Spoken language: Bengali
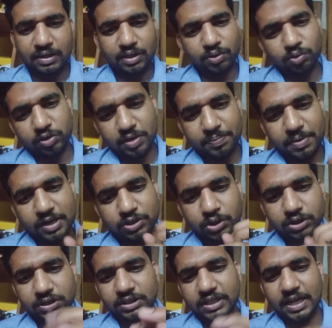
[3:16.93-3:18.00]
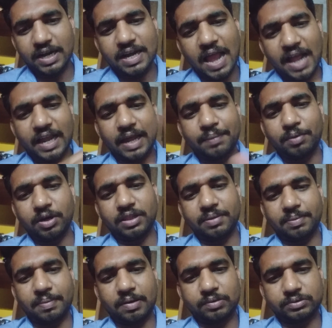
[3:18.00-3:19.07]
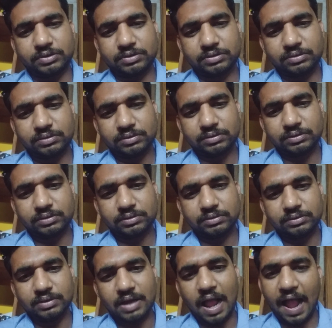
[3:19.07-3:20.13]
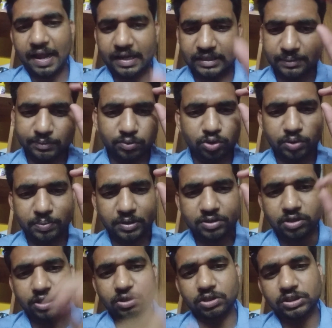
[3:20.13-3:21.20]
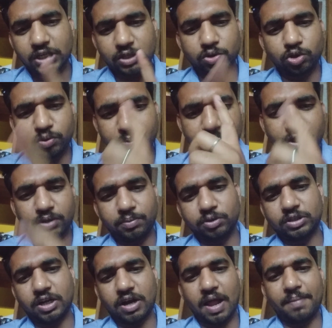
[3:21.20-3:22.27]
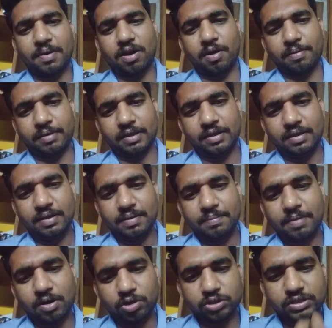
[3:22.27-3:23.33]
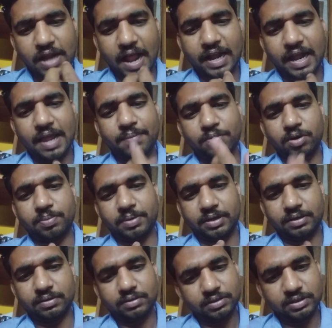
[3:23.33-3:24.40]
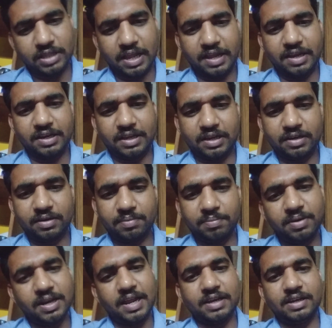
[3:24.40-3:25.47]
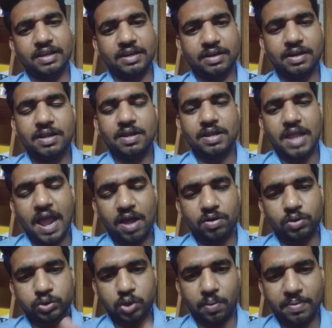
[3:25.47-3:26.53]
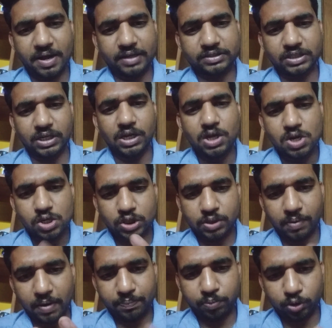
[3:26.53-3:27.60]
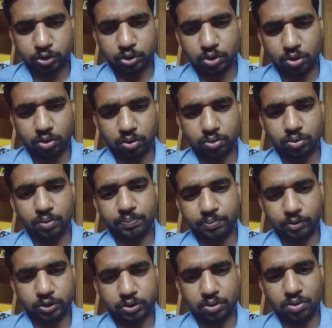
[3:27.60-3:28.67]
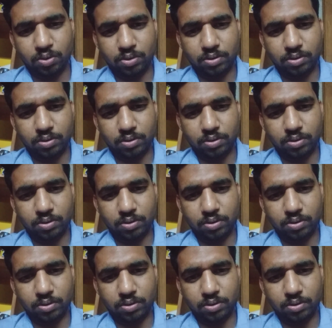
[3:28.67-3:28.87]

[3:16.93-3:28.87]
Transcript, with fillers: দুদিন পরে সত্যি দেহের না খেয়ে মেরে দেবে মানুষ আগে যেমন দুর্ভিক্ষ হইতো সেই দুর্ভিক্ষের মতো এখন আবার হবে মানুষ না খায় মরবে দিয়ে নিন মিলিয়ে নিন এখনও সময় আছে সবাই প্রশ্ন করুন প্রশ্ন